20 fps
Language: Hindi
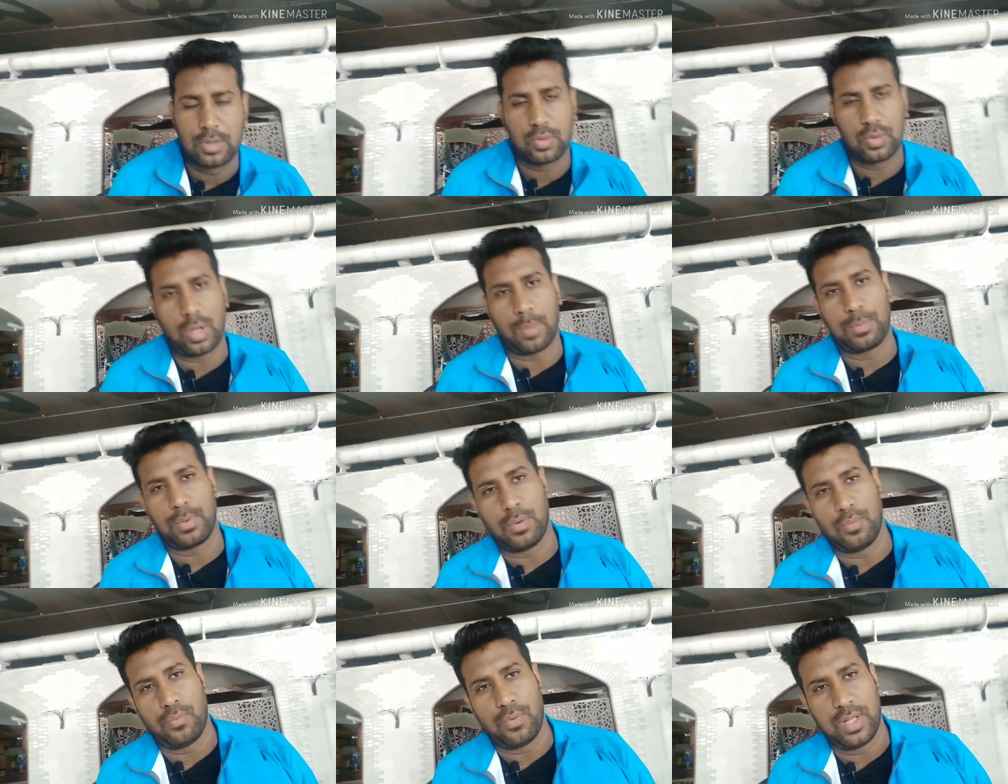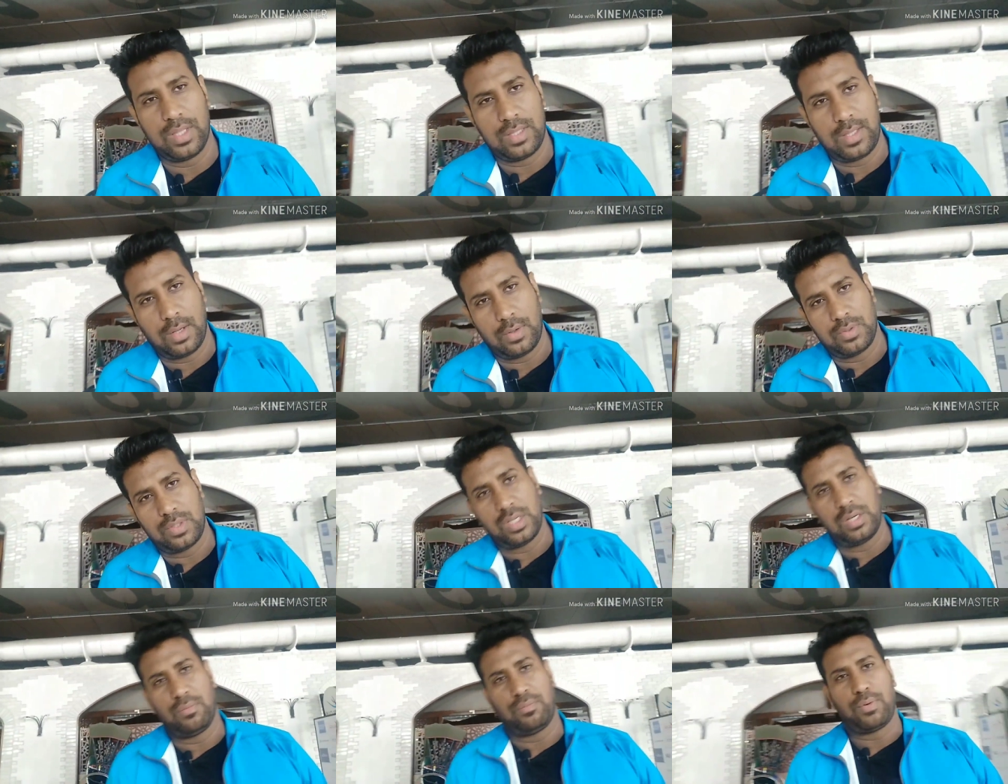तो आपको वन
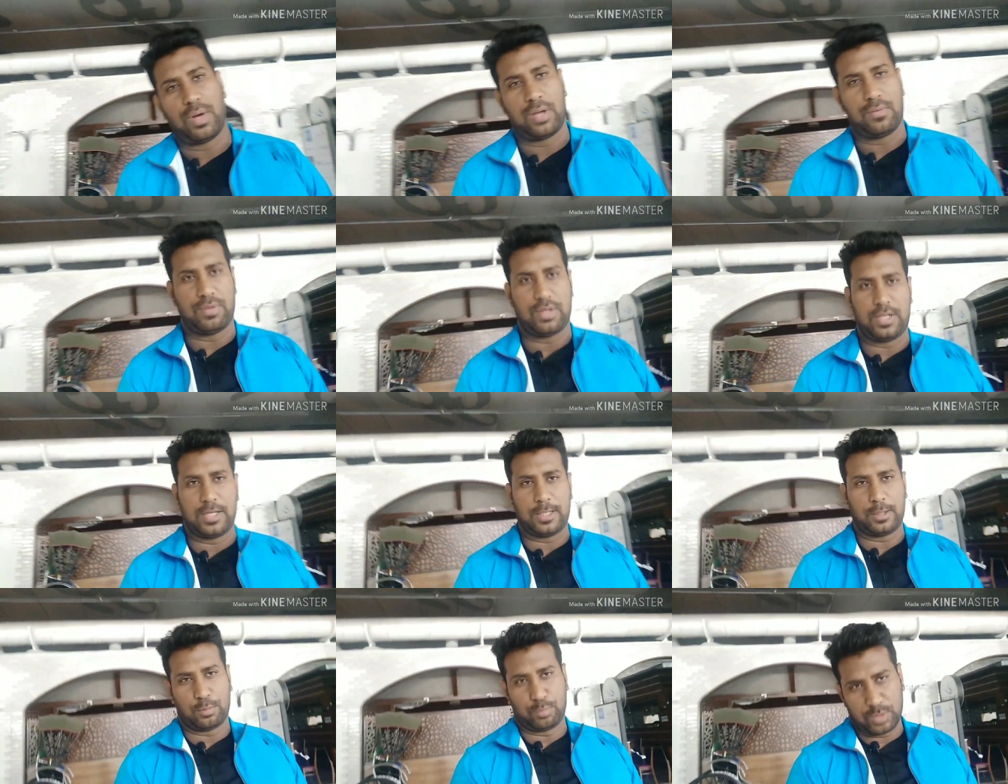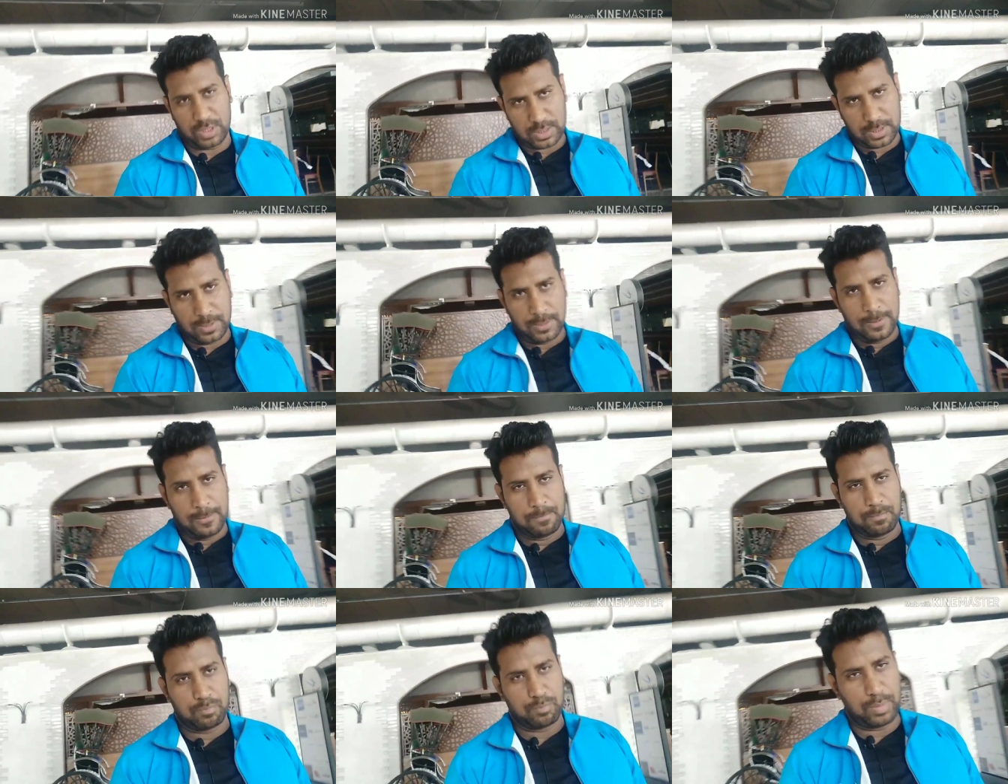थाउजेंड फाइव हंड्रेड रुपीज़
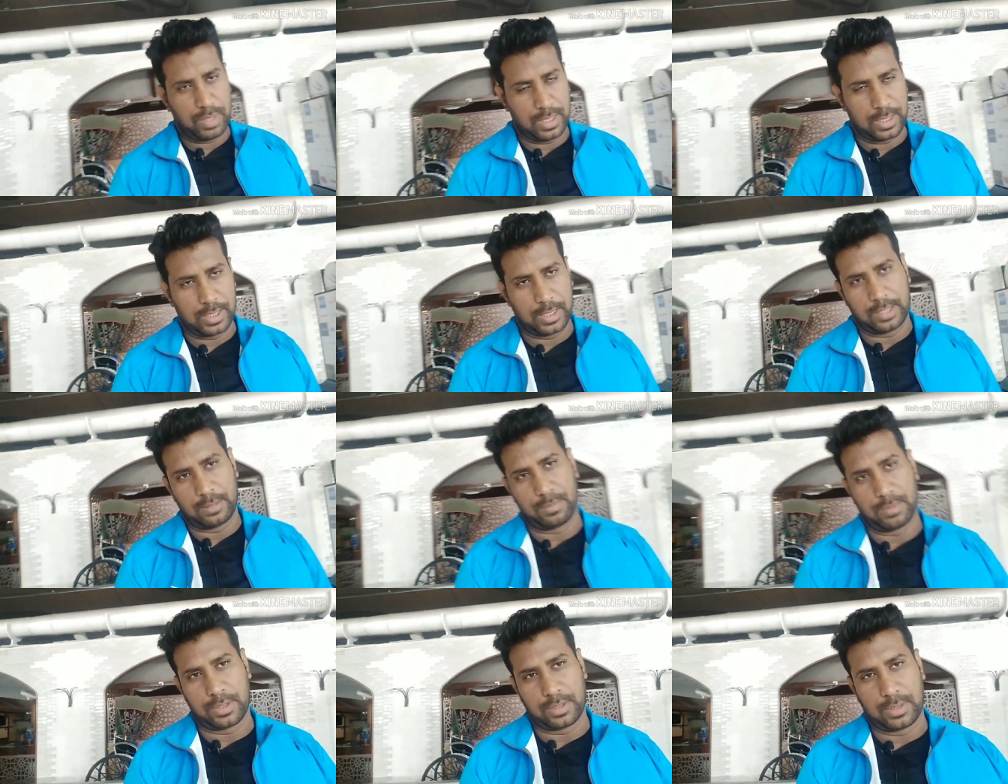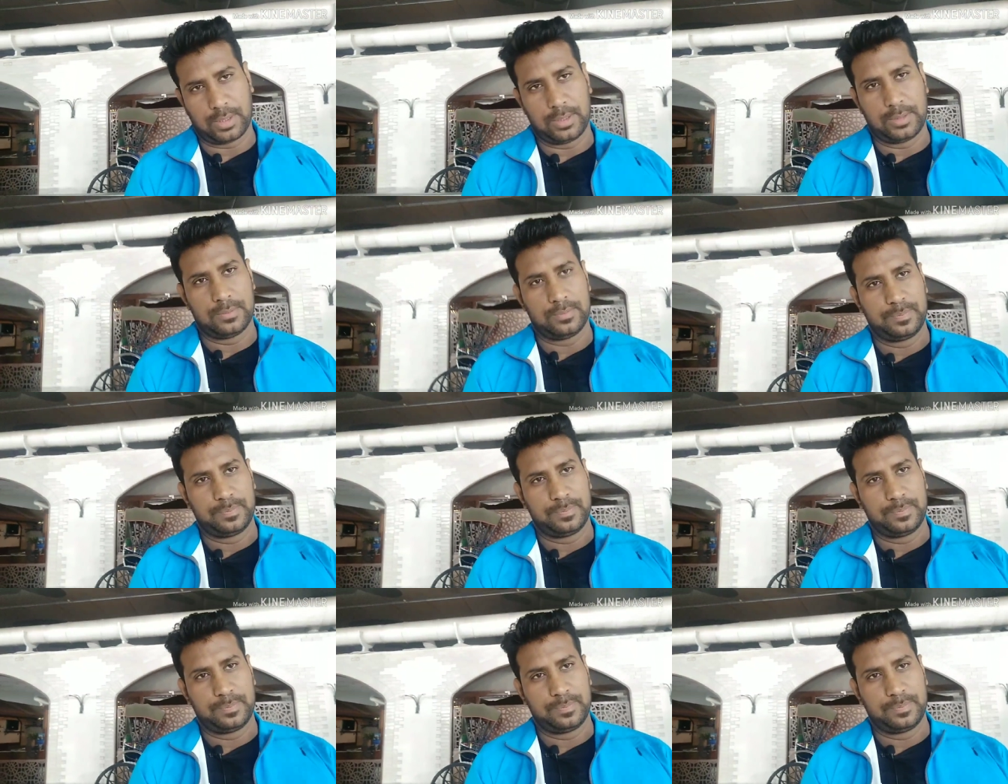पे करना पड़ता